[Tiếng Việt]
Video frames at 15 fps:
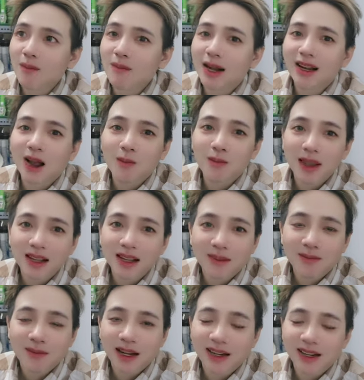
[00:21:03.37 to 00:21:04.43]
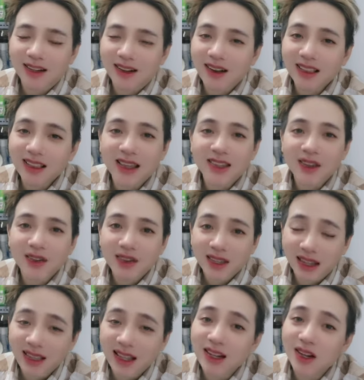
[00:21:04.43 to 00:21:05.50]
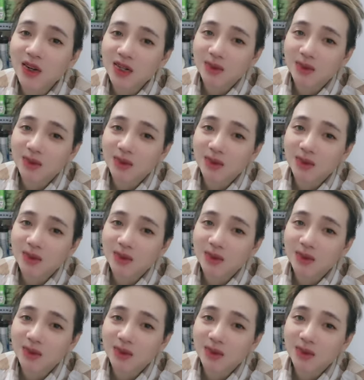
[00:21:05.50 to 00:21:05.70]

mình không biết là mình có thể duy trì tiếng nói